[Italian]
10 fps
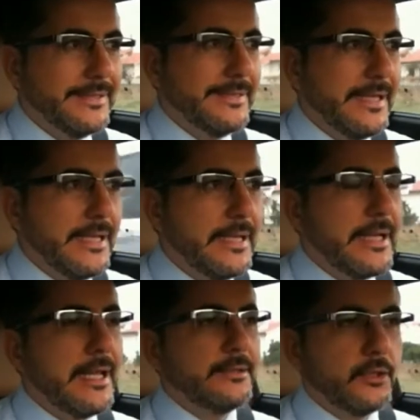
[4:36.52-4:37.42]

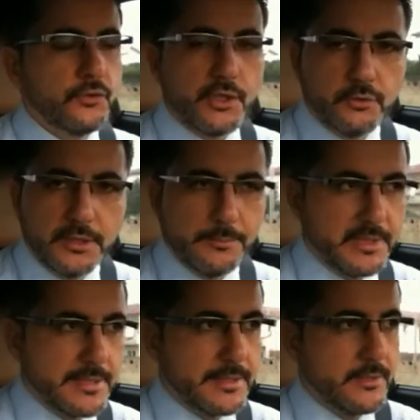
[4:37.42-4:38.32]
della, dell'oggetto della
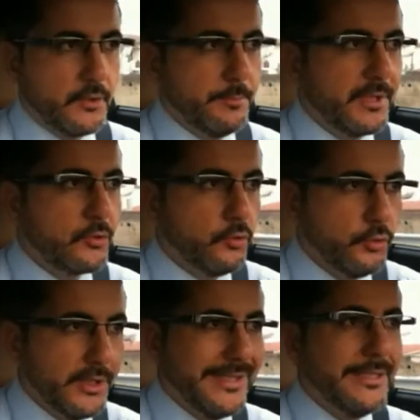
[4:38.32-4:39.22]
prestazione, per
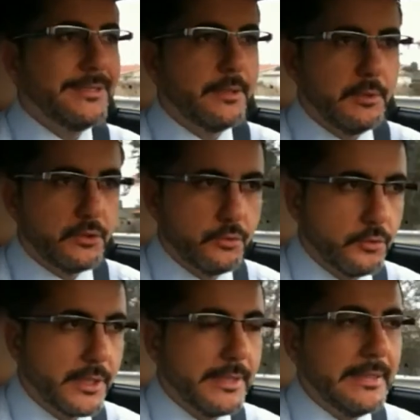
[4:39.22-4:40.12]
cui il
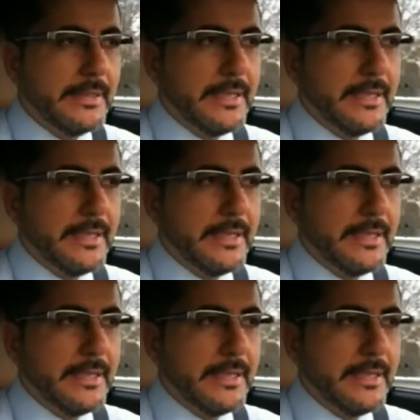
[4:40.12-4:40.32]
debitore